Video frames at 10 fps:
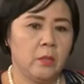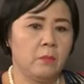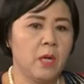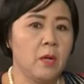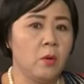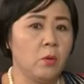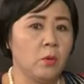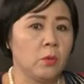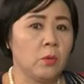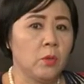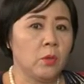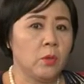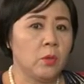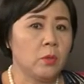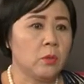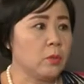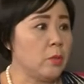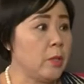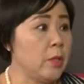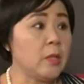Bắt đầu
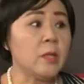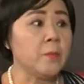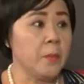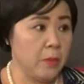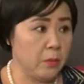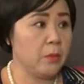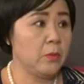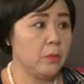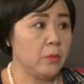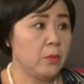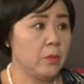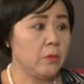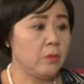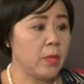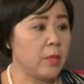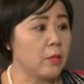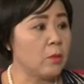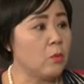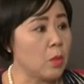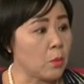tôi đi tìm hiểu về
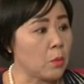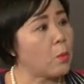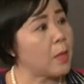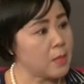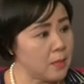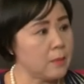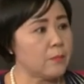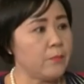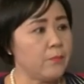những nguồn hóa chất